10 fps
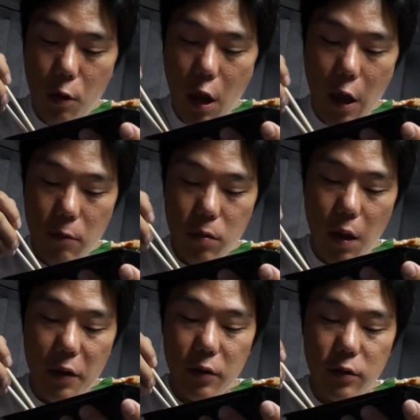で
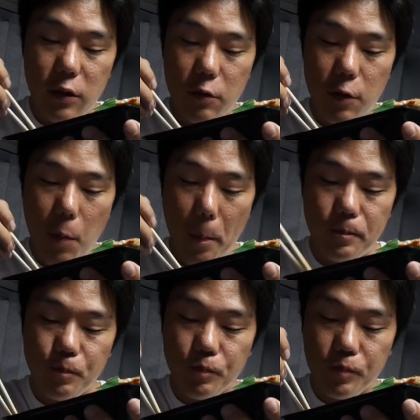待機してる
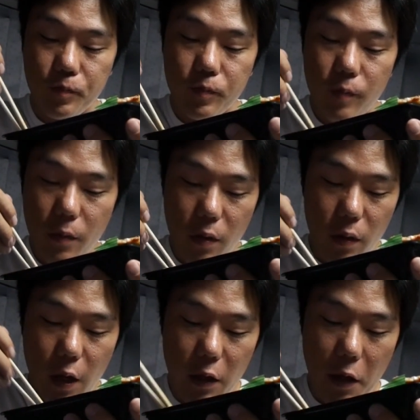
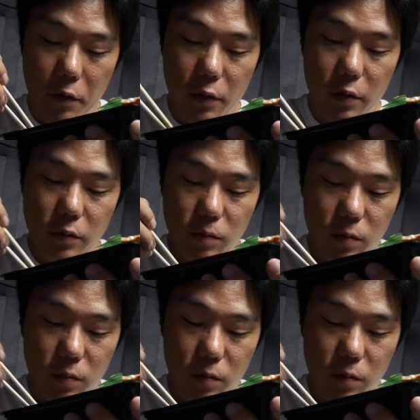寝てる